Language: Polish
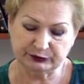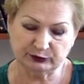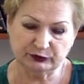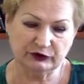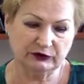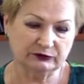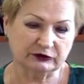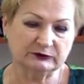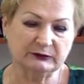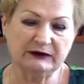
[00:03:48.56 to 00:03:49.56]
próbują
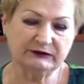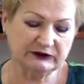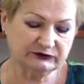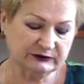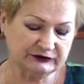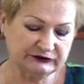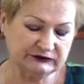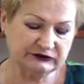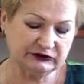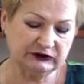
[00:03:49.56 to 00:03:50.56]
rozmawiać
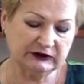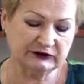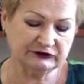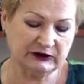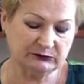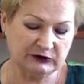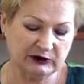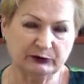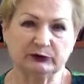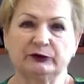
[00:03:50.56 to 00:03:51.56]
właśnie z dziennikarzami,
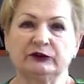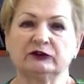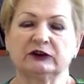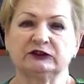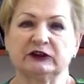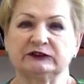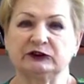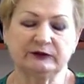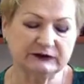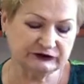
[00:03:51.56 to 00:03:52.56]
jak próbują
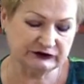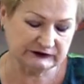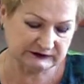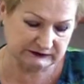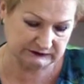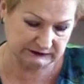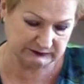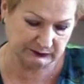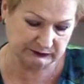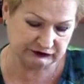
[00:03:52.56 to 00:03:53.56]
kontaktować się z, ze
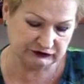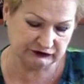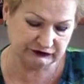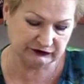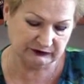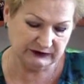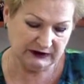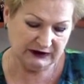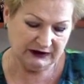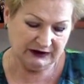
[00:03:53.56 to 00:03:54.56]
społecznością.
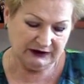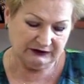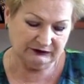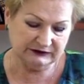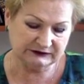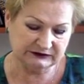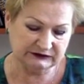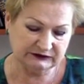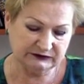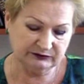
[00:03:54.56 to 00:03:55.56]

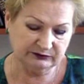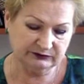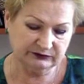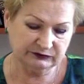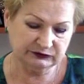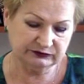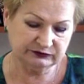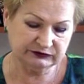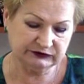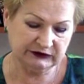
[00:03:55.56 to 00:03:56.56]
Więc
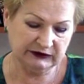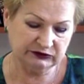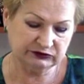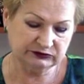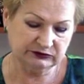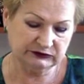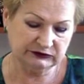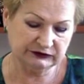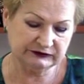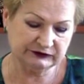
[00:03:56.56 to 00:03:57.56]
te
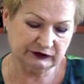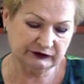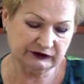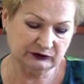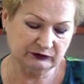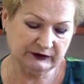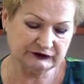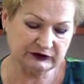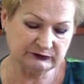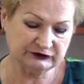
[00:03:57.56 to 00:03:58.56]
historie
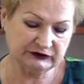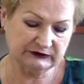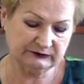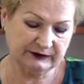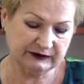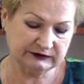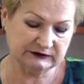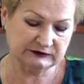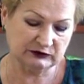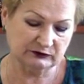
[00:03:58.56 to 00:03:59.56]
uważam, że
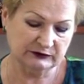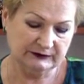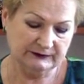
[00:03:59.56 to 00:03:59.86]
warte są